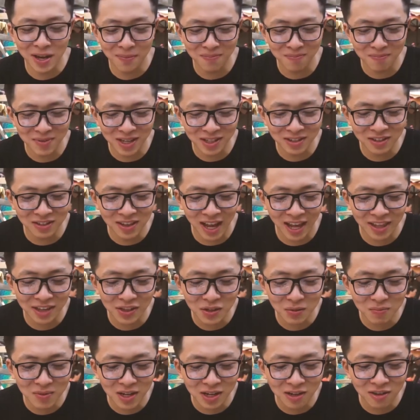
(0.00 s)
điệp, mà ngược lại
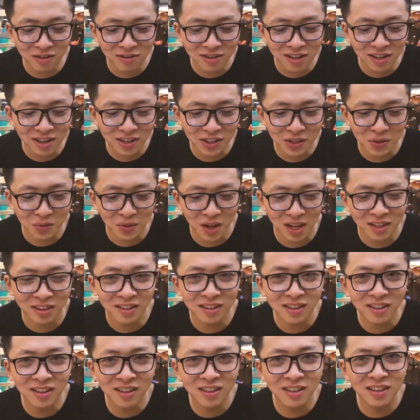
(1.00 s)
thì chúng ta có rất là nhiều thịt,
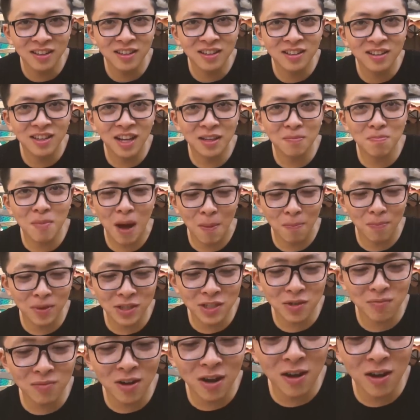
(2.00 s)
thịt bằm ở trong